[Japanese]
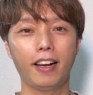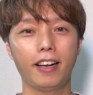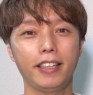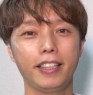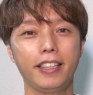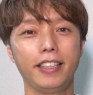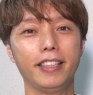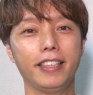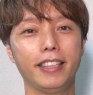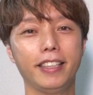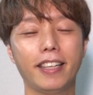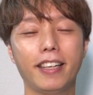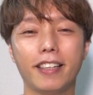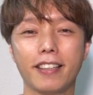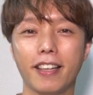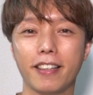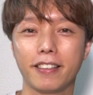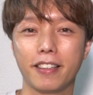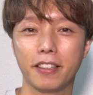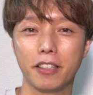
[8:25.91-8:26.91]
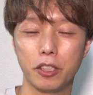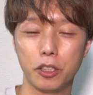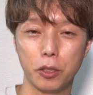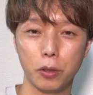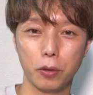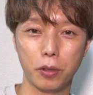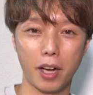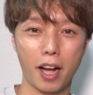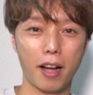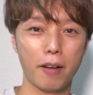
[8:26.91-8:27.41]
はい、いかがだったで
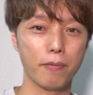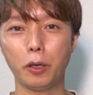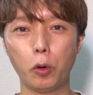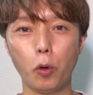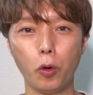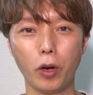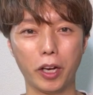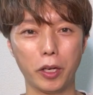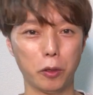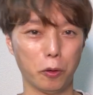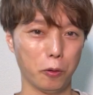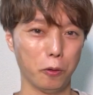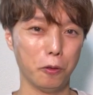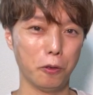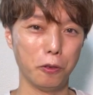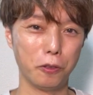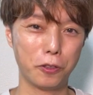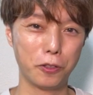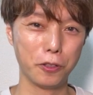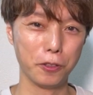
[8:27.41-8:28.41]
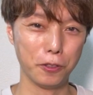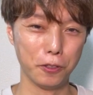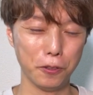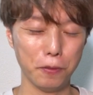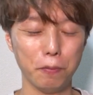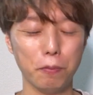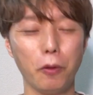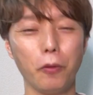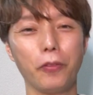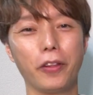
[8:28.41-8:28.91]
しょうか今回の普通
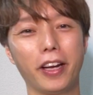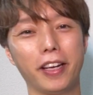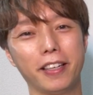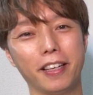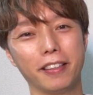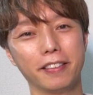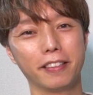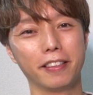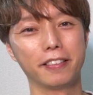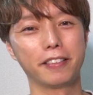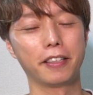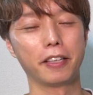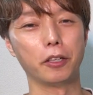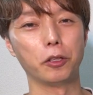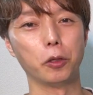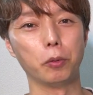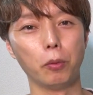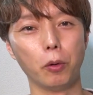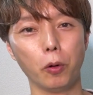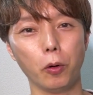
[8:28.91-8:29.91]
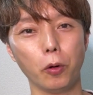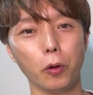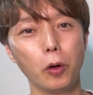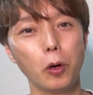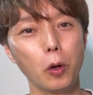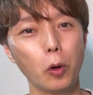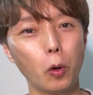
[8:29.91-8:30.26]
問題なんですけれども、